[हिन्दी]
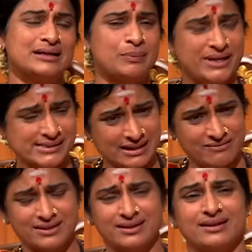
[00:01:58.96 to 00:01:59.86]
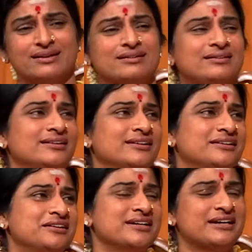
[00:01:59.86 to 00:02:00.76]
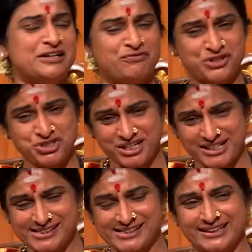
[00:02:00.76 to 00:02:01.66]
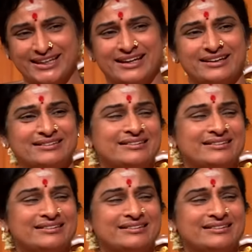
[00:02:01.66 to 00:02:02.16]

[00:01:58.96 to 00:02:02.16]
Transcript: कपड़े सिलवाते हैं रेफ्रिजरेटर्स देते हैं